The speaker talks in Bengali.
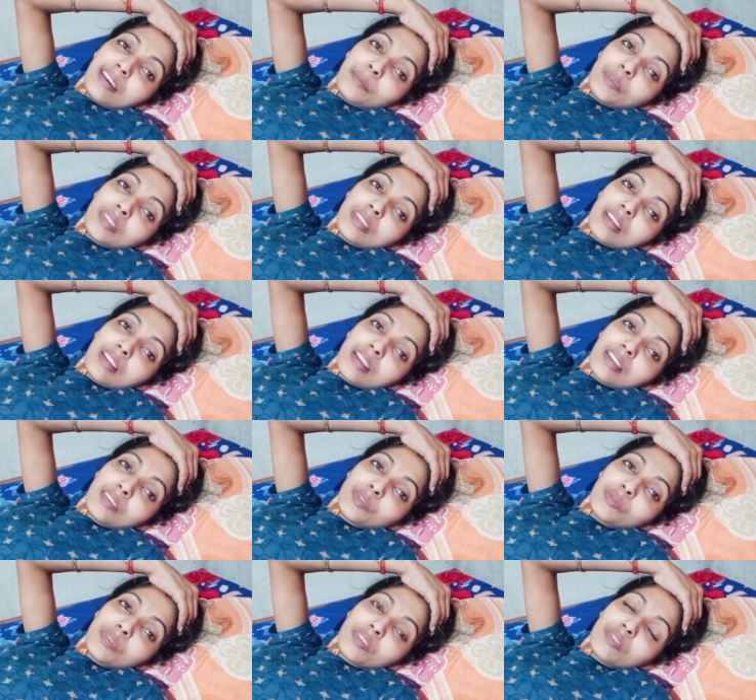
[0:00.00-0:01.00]
বিছানায়
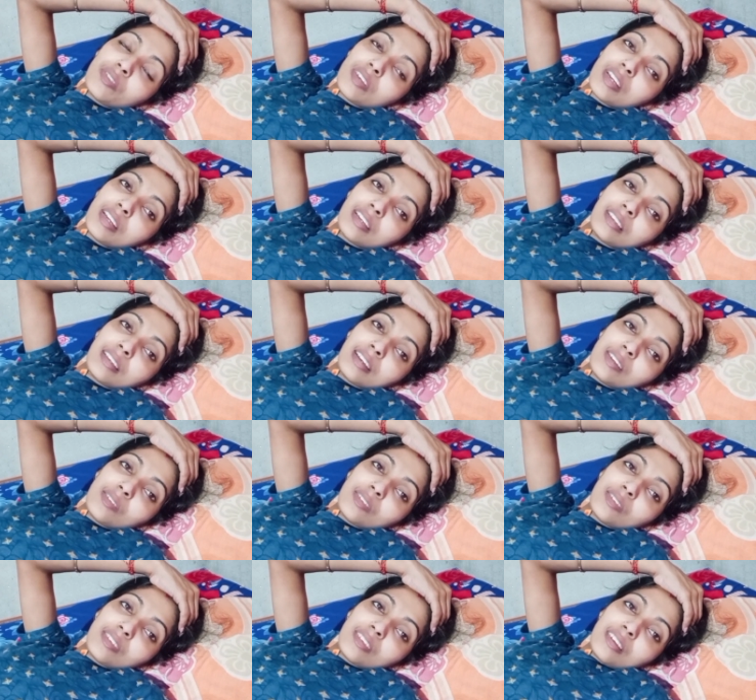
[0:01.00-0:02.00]
শুয়ে শুয়ে কেটে গেল
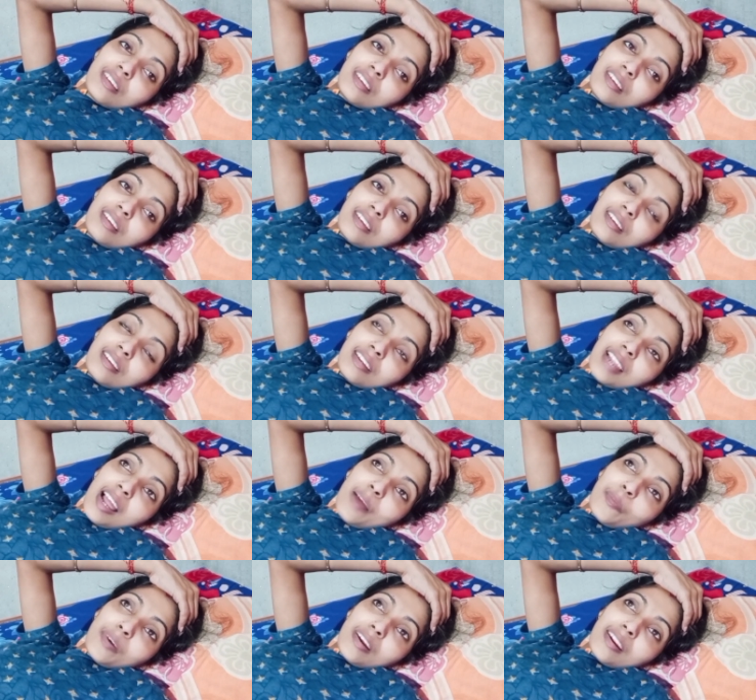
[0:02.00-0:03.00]
না
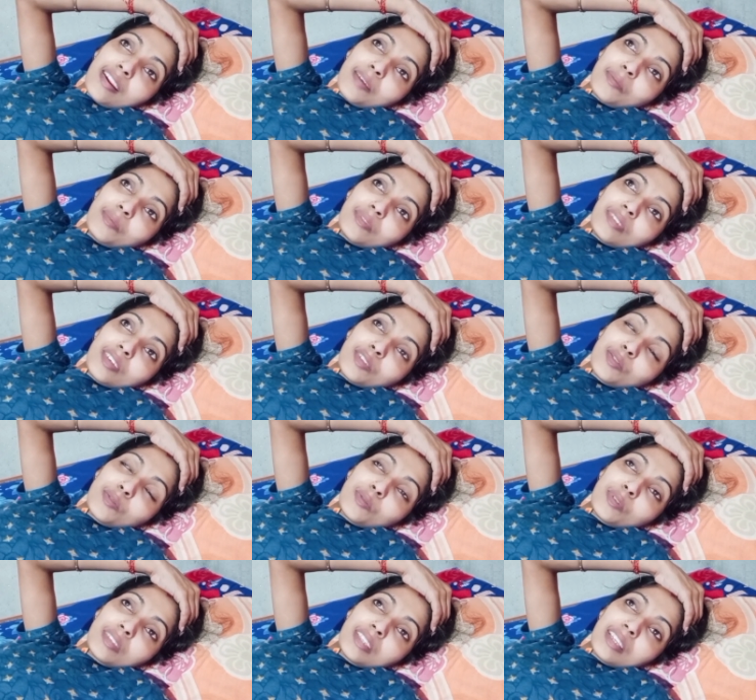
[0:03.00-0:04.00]
পারলাম কিছু
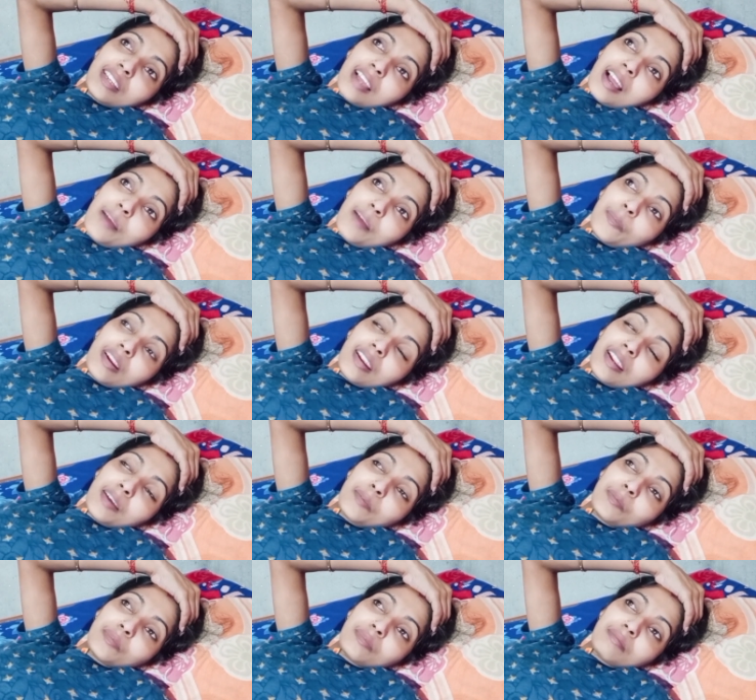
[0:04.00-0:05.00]
করতে না পারলাম
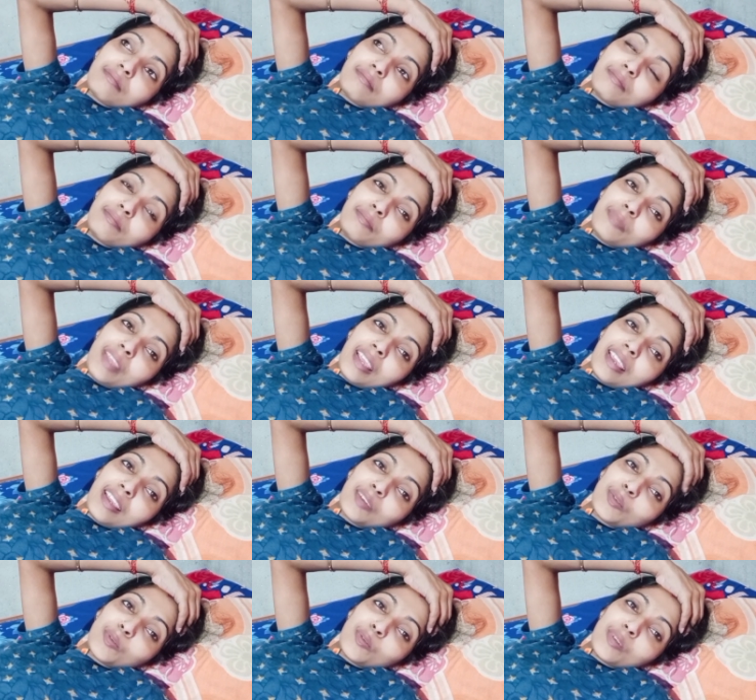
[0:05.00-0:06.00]
মেয়েকে
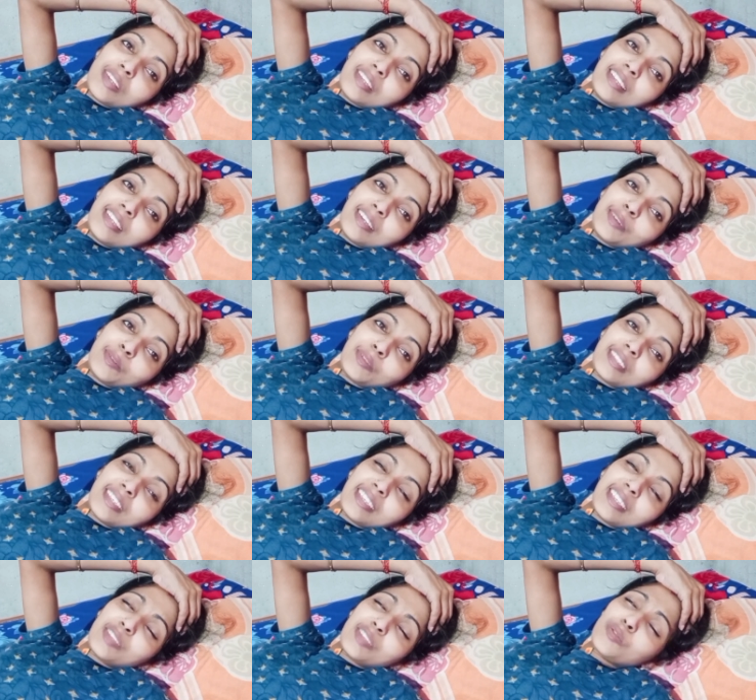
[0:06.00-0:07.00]
একটু কোলে নিয়ে ঘুরতে
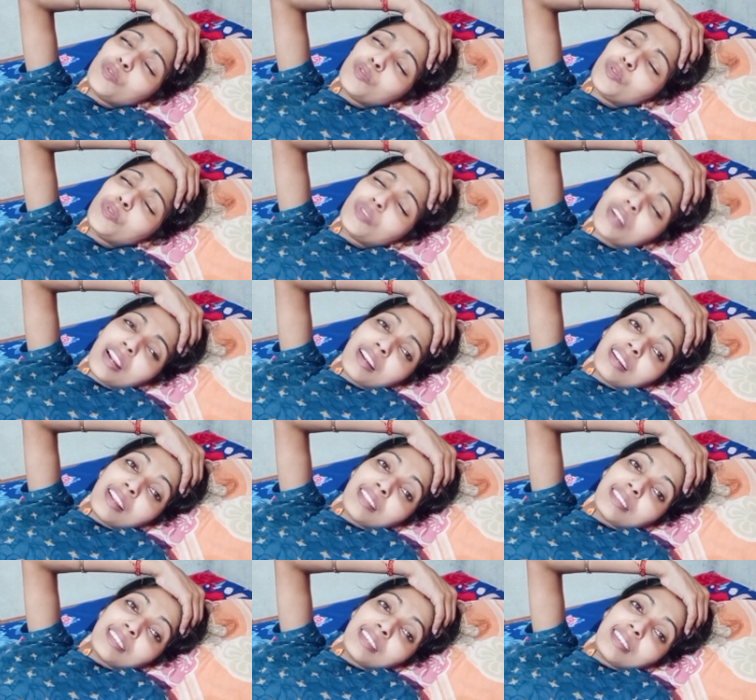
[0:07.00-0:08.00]
কিচ্ছু না
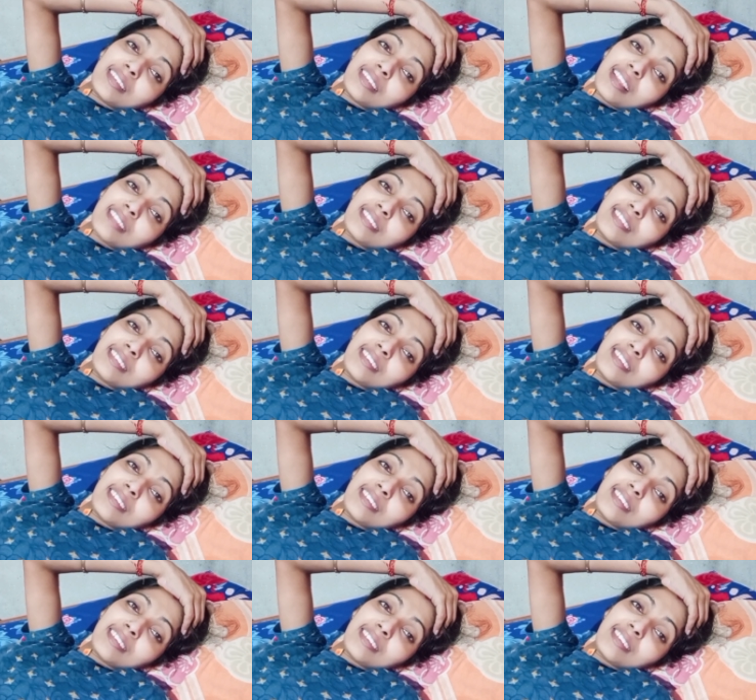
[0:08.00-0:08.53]
নাথিং নাথিং